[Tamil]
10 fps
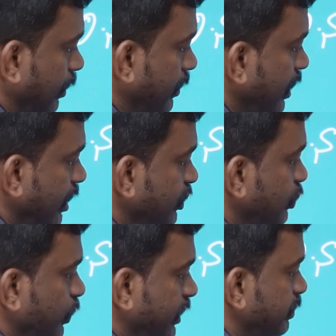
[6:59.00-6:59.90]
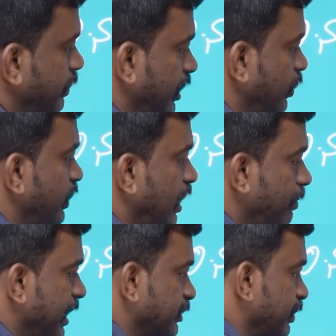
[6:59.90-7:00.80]
தமிழ்நாடு ஸ்டூடெண்ட்ஸ்
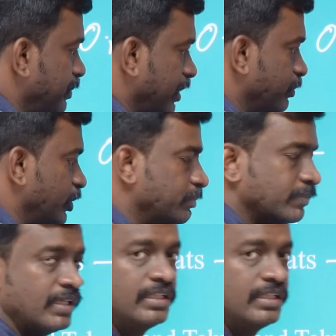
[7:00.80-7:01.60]
மட்டும்தான் பார்ட்டிசிபேட் பண்ண முடியும்